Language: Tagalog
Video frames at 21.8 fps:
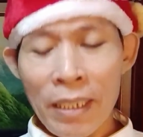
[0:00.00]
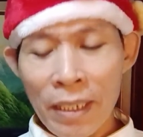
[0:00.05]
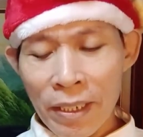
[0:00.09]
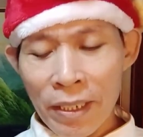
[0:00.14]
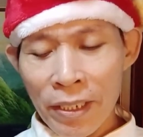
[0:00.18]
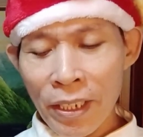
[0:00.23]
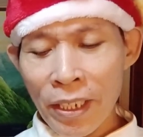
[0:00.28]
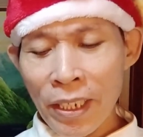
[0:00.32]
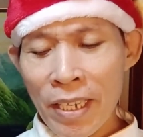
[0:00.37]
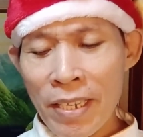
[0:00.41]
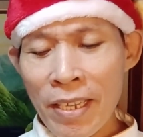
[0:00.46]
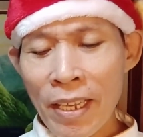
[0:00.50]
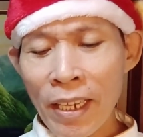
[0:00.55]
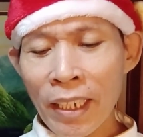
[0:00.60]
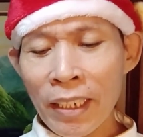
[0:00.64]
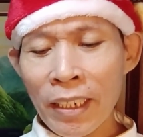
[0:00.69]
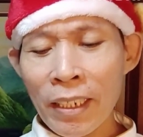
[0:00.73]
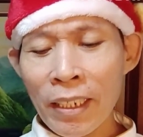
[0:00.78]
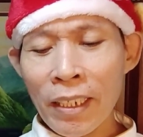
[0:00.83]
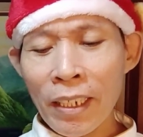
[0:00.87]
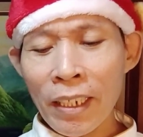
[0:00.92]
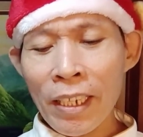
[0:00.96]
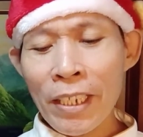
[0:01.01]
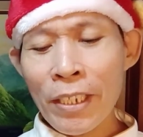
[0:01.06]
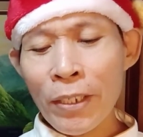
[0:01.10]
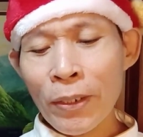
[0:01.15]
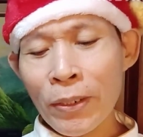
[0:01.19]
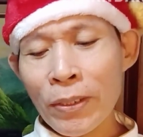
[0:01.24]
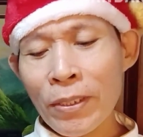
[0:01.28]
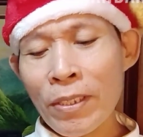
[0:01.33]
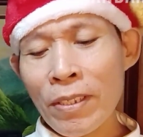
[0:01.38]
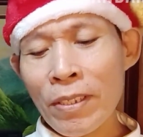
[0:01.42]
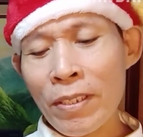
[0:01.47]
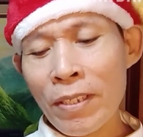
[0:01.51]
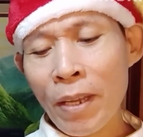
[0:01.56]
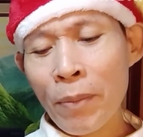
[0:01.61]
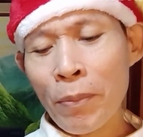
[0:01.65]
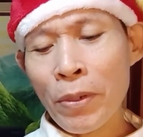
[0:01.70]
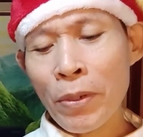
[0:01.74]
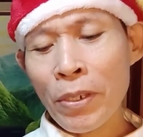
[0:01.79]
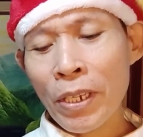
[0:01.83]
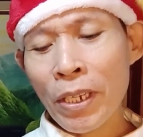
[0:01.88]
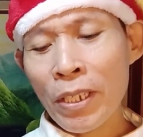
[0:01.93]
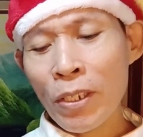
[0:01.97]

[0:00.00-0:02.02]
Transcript: siya na sa Canada ngayon. Sabi niya,